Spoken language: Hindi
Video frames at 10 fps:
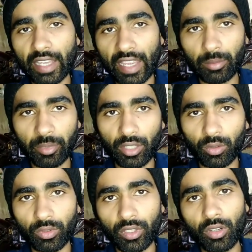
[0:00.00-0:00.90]
कैद में
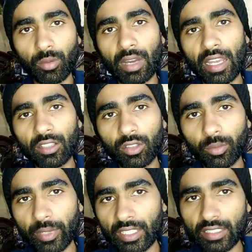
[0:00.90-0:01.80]
रहूं इन्होंने मालक को
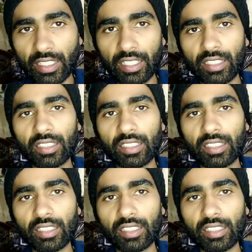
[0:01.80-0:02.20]
भेज के